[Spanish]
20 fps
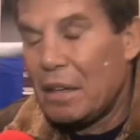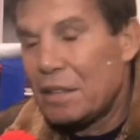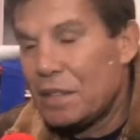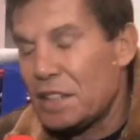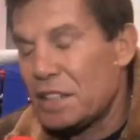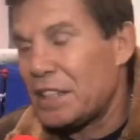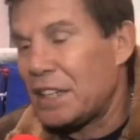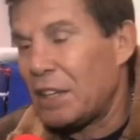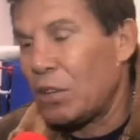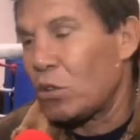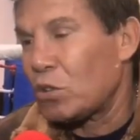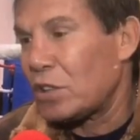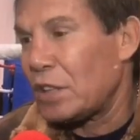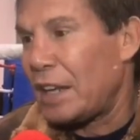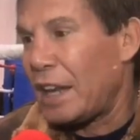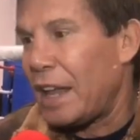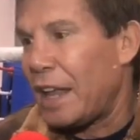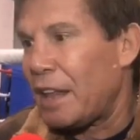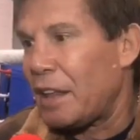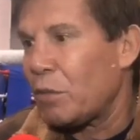Dice que no sé
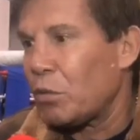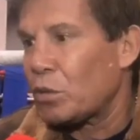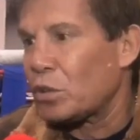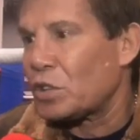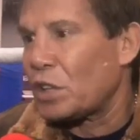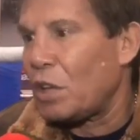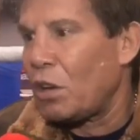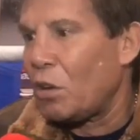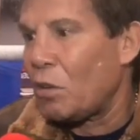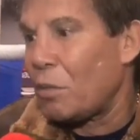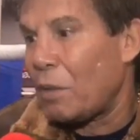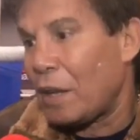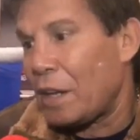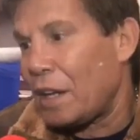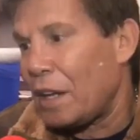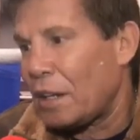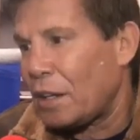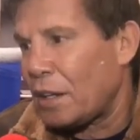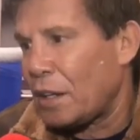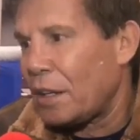nada de boxeo,
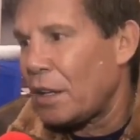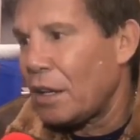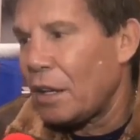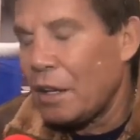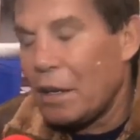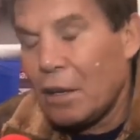imagínate.